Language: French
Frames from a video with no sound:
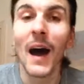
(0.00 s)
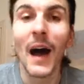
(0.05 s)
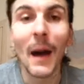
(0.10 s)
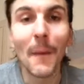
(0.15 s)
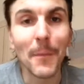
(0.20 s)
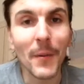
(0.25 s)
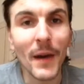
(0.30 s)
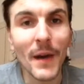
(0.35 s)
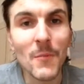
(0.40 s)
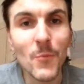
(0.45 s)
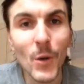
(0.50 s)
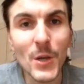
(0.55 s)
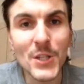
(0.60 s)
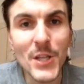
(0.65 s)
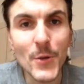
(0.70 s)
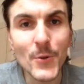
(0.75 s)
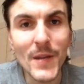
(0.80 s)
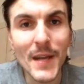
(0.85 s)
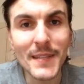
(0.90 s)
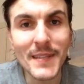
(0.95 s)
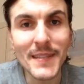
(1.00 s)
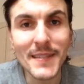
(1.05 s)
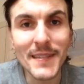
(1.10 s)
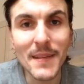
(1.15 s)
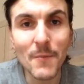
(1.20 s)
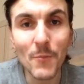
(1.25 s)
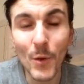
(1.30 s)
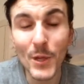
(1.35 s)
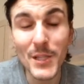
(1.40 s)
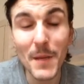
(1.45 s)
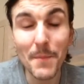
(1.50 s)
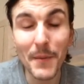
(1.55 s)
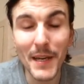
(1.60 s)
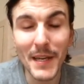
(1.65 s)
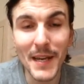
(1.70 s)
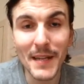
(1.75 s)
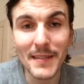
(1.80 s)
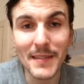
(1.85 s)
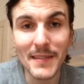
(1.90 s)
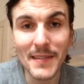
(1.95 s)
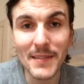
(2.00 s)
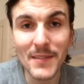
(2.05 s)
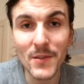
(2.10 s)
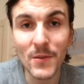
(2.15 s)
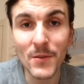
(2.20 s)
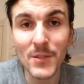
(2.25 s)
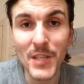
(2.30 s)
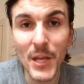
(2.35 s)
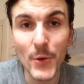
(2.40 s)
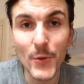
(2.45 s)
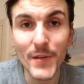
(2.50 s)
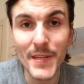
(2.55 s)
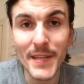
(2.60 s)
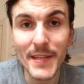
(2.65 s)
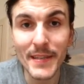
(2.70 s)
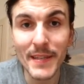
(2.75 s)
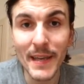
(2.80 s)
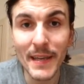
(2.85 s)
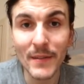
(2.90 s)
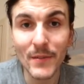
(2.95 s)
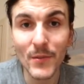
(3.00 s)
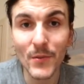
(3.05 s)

Après, moi, j'ai eu la moi, j'ai pris la décision, j'ai eu l'idée